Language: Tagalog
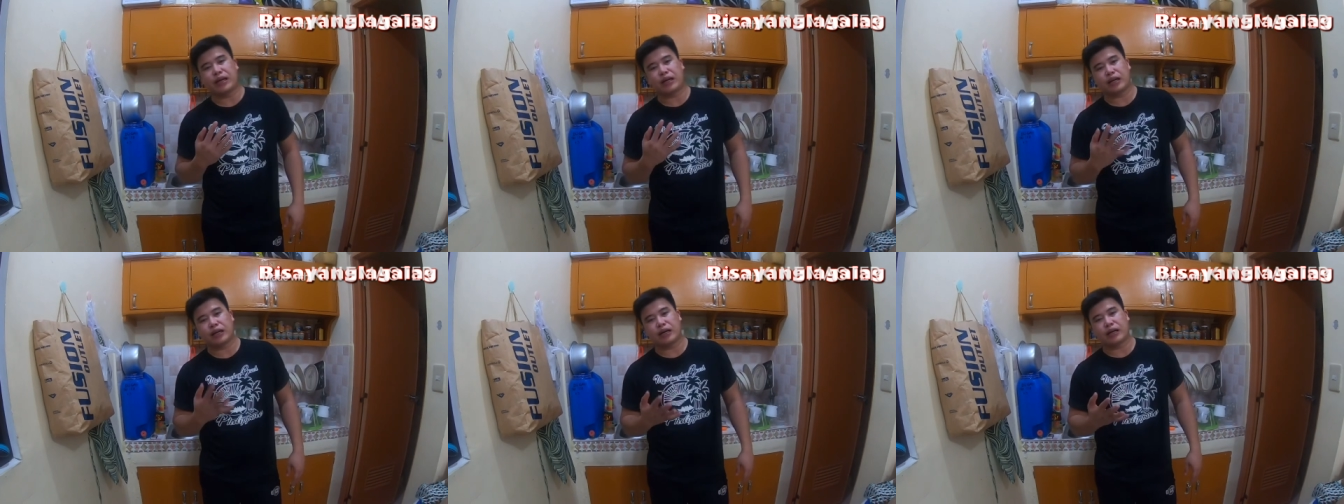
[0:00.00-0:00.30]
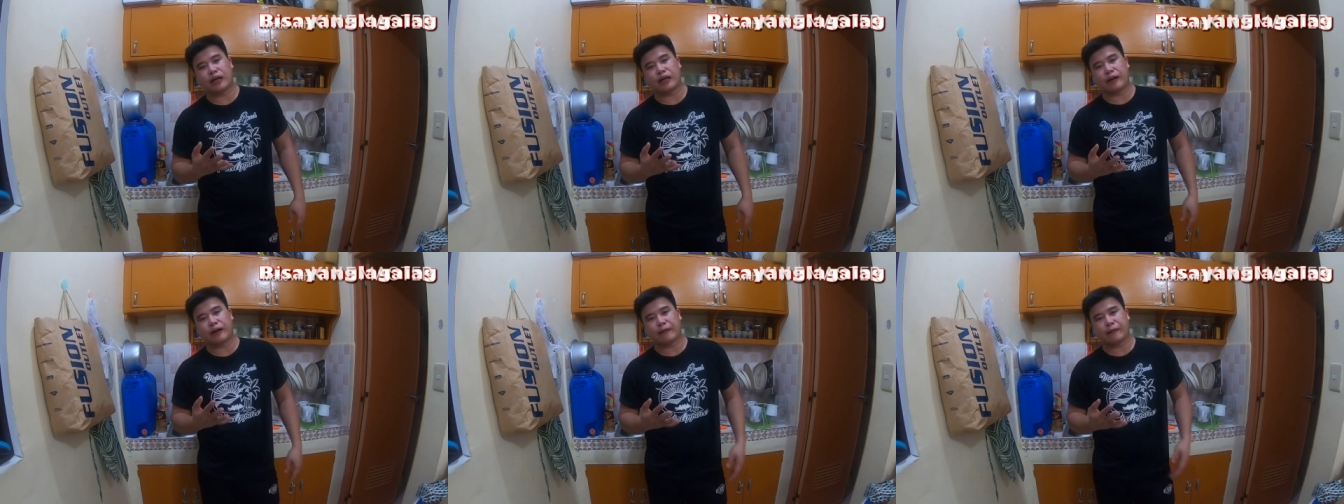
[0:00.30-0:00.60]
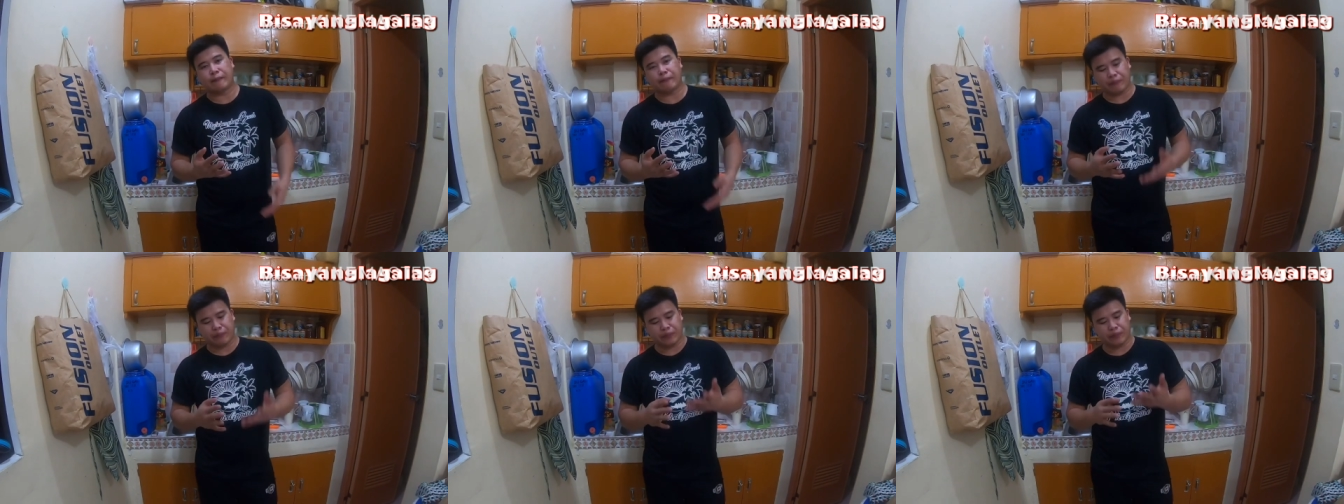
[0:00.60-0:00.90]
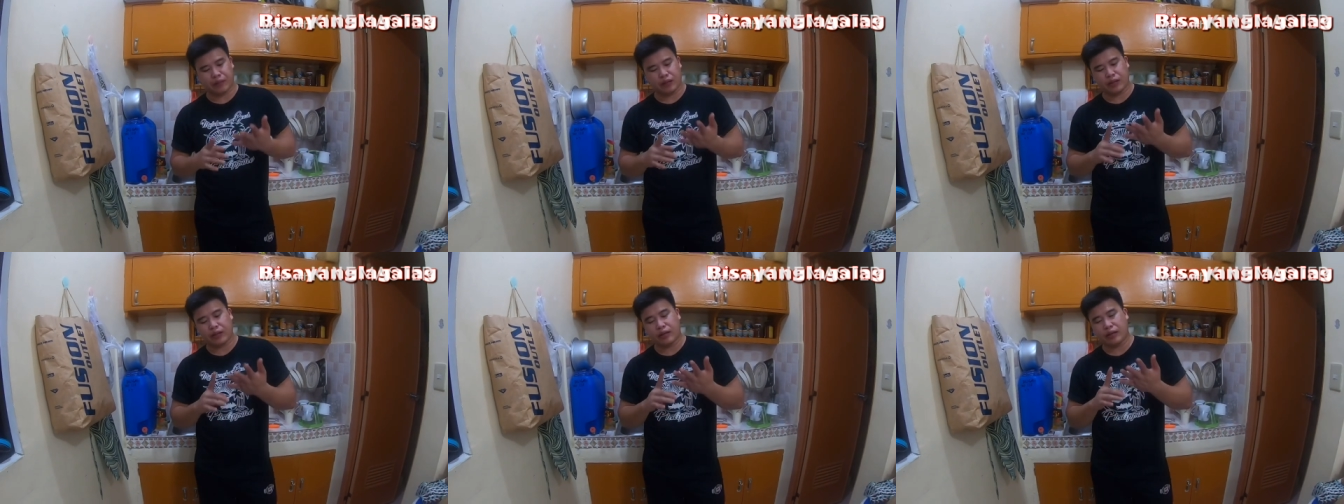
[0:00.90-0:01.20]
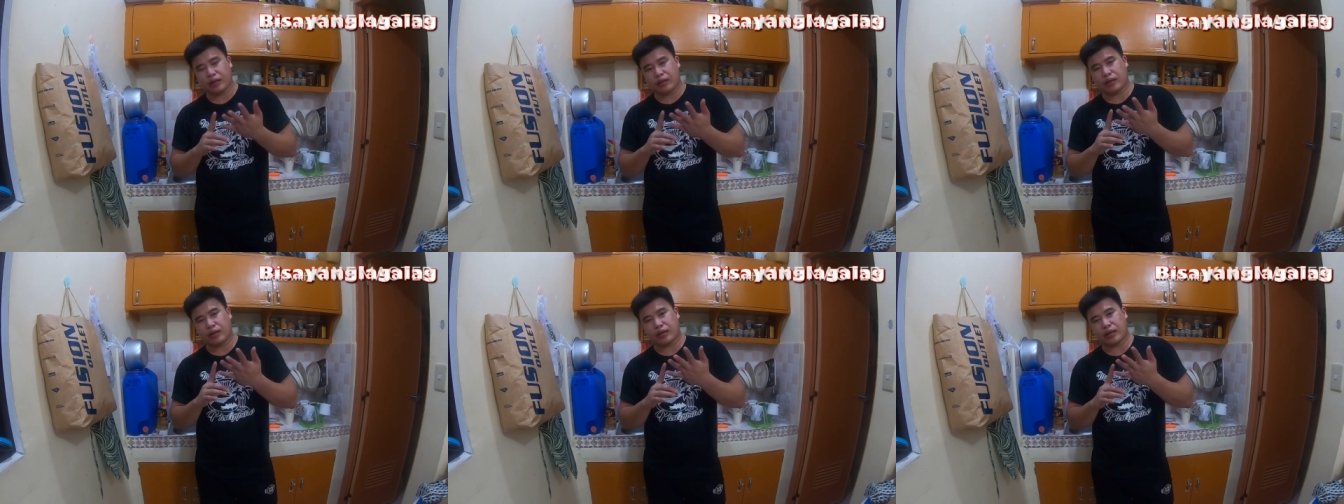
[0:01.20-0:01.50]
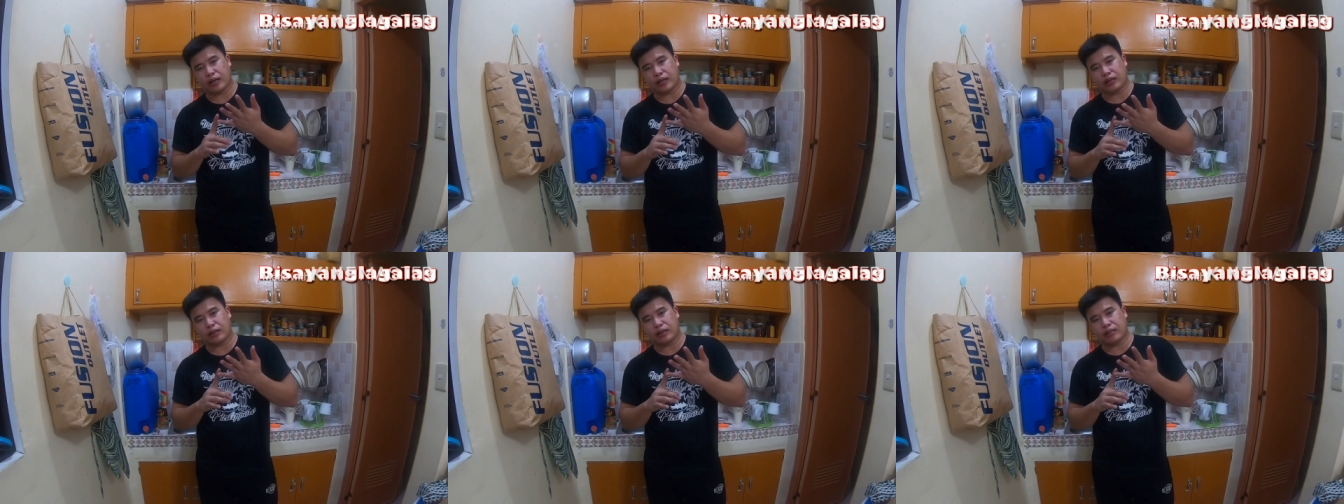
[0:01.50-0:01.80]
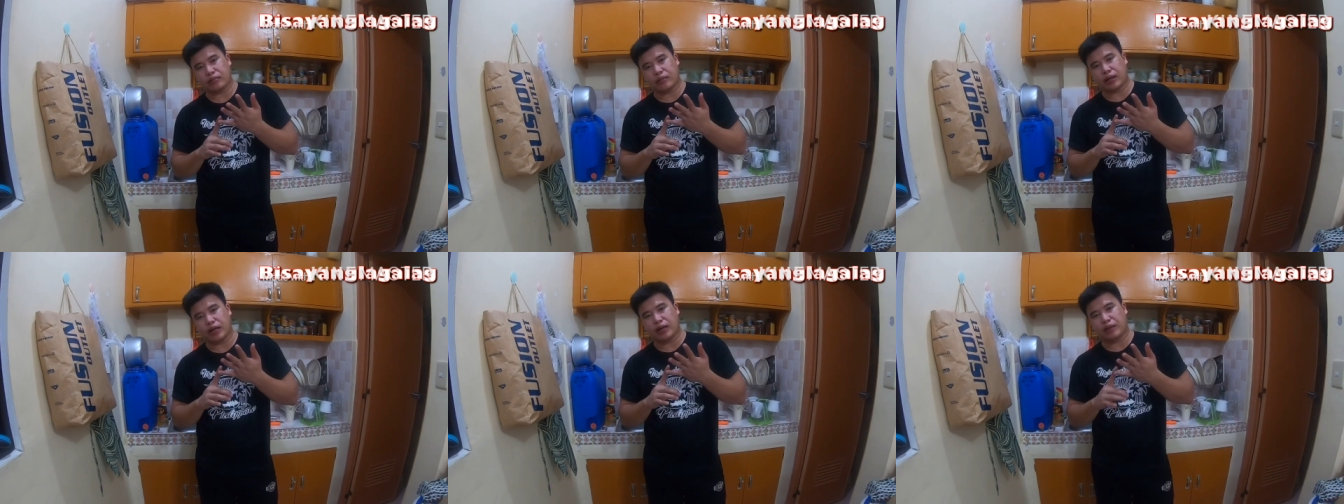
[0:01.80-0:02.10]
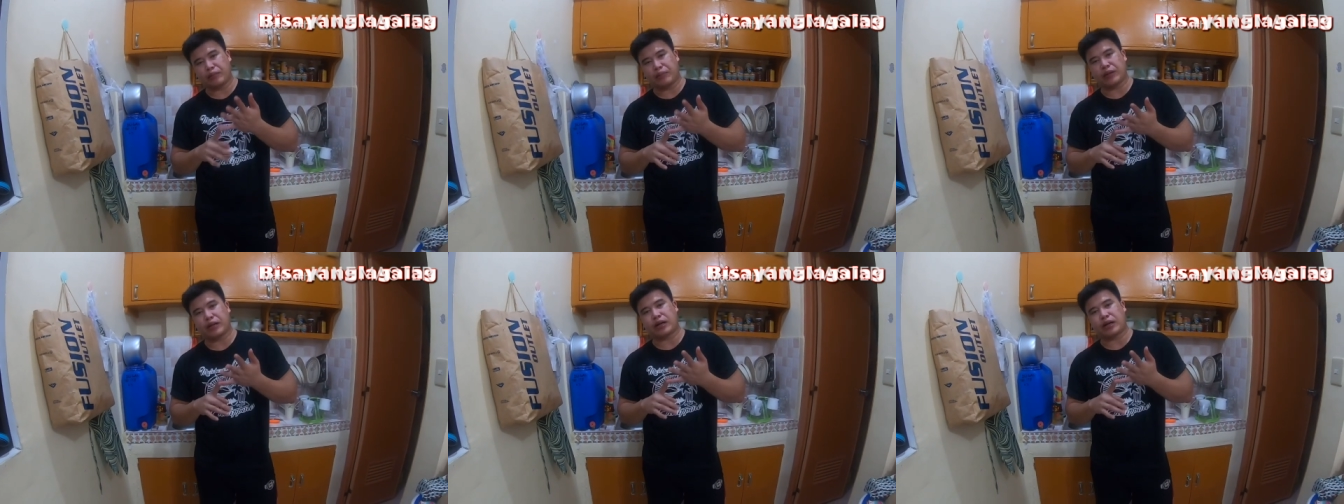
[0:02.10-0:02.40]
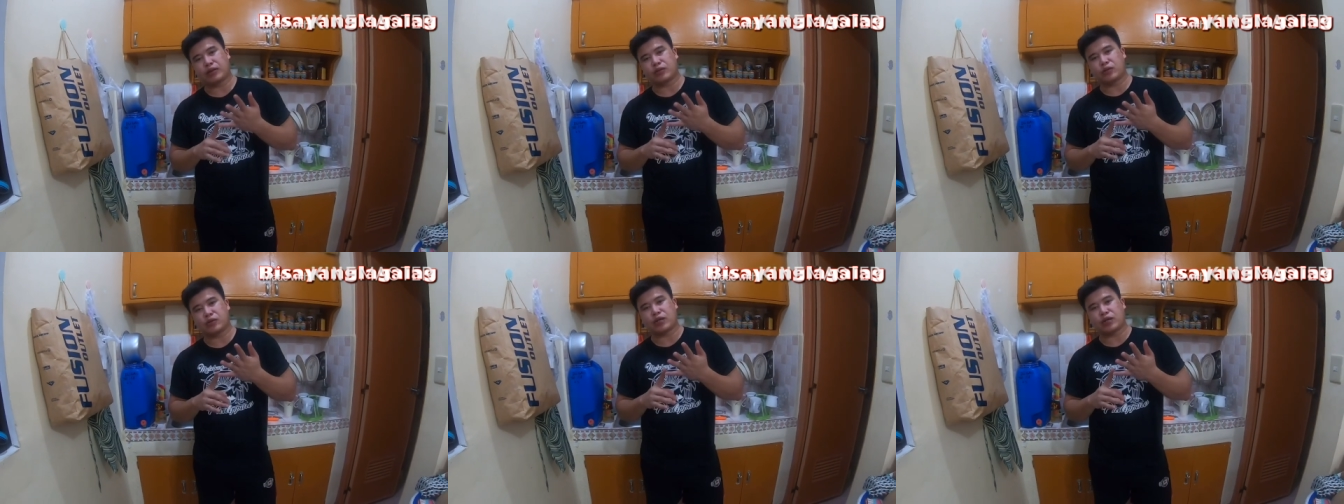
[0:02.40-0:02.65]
ka ng kahit mga ilang pirasong